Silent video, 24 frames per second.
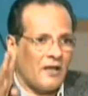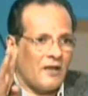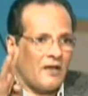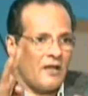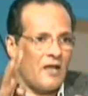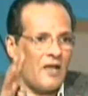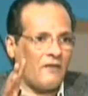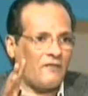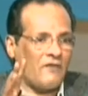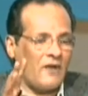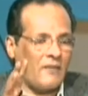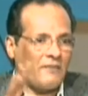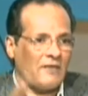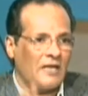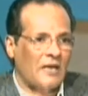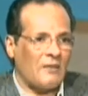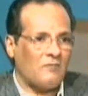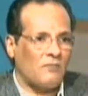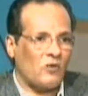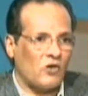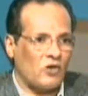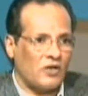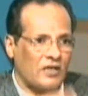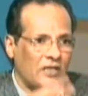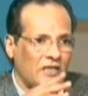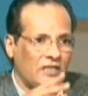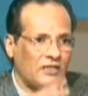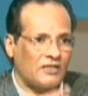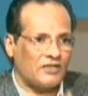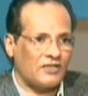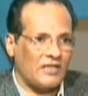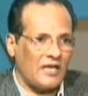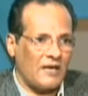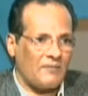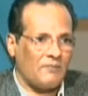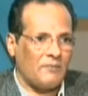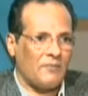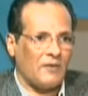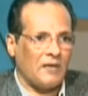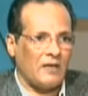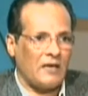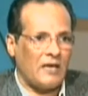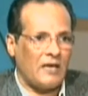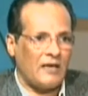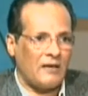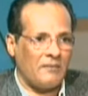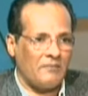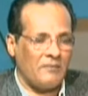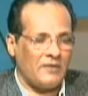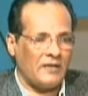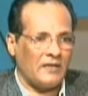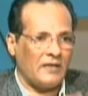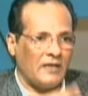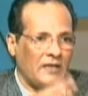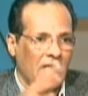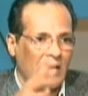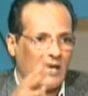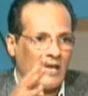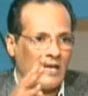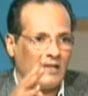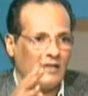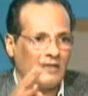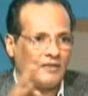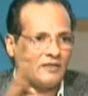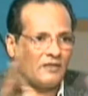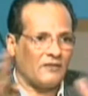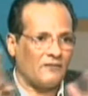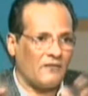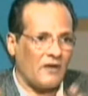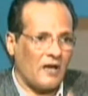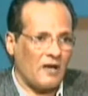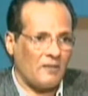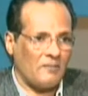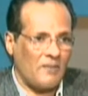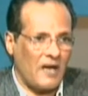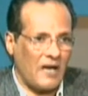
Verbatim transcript: آه، فمن الممكن للشاب آه، بالاتفاق آه،